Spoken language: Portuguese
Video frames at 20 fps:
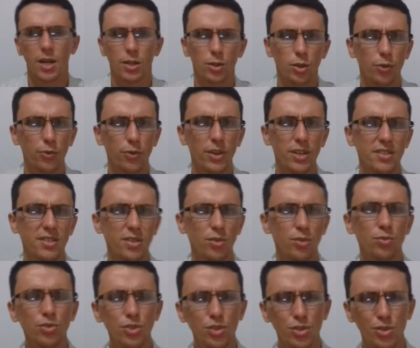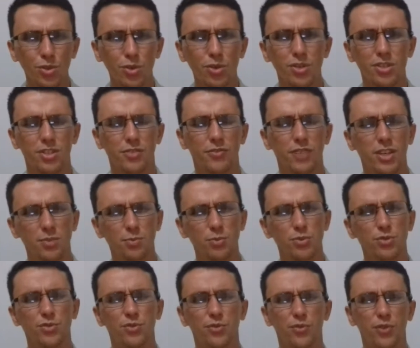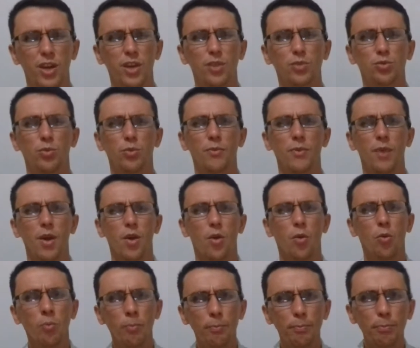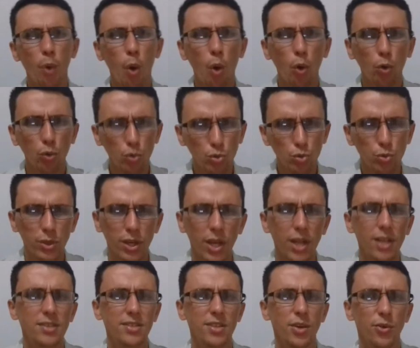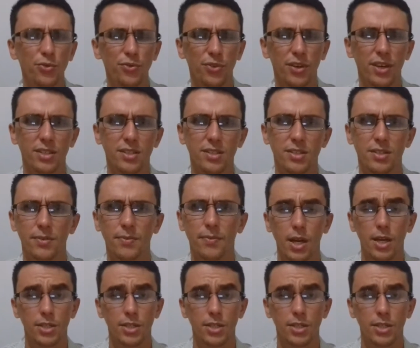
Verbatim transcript: Talvez se algum de nós tivéssemos feito um pouco do que Eliseu fez,